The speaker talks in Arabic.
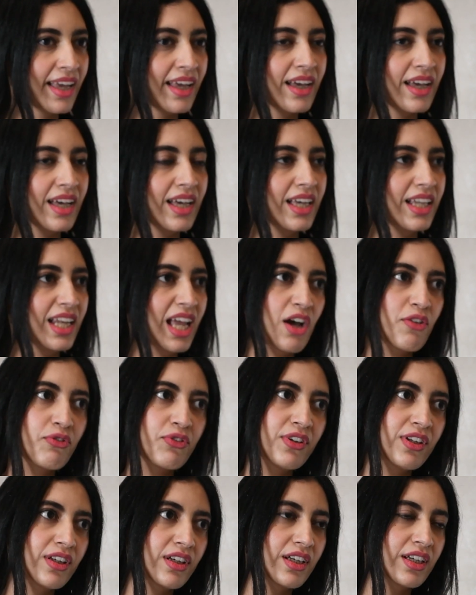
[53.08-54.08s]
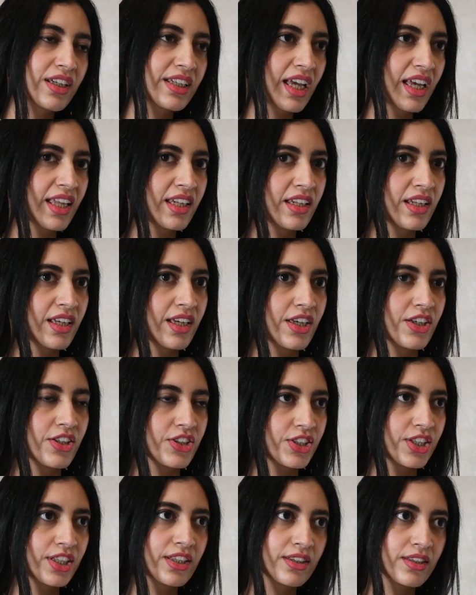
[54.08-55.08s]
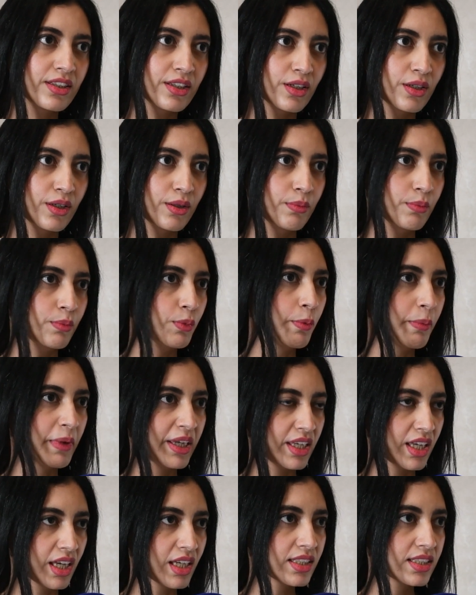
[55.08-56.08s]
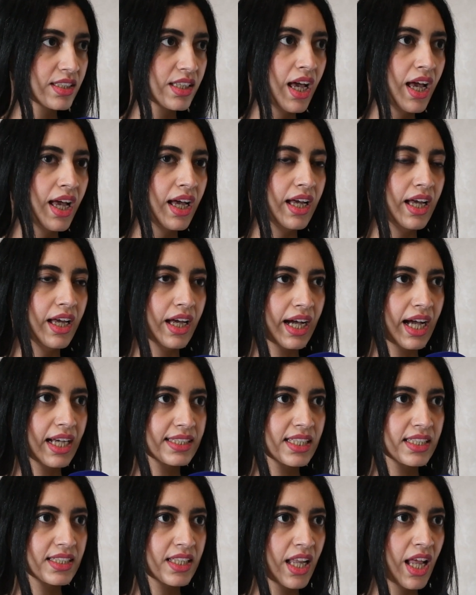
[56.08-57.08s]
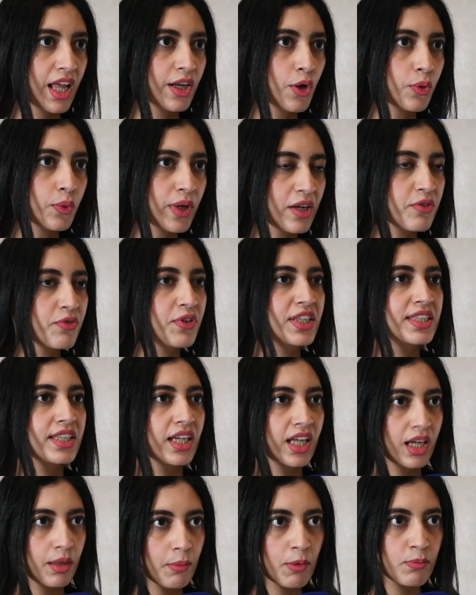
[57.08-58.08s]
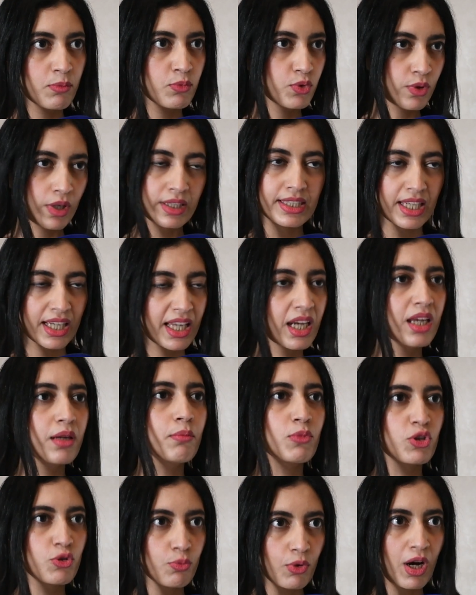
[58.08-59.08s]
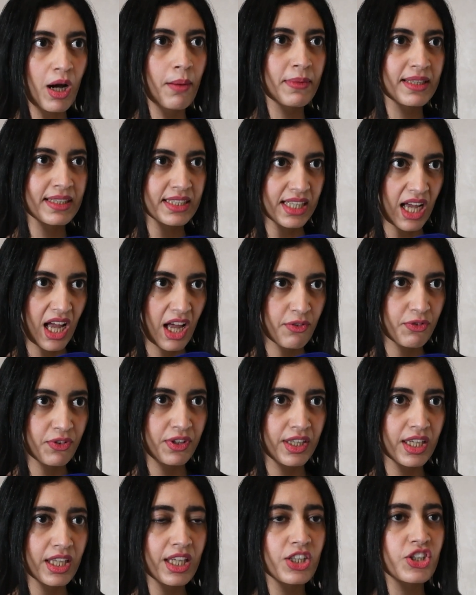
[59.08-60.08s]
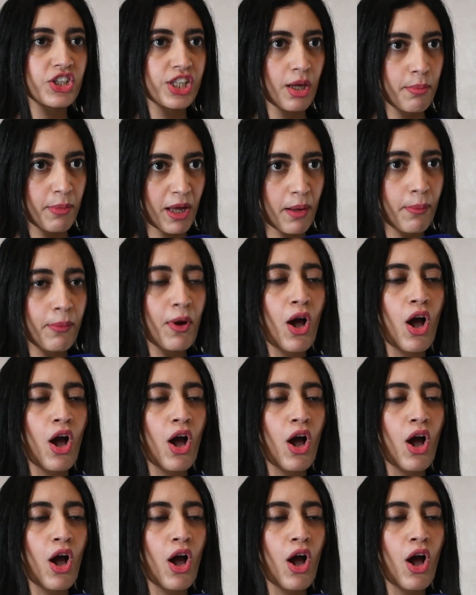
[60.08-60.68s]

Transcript: آه، الحفل كان جد مميز آه، خاصة أنه كان فيه تكريم تكريم مجموعة من الصحفيين الشباب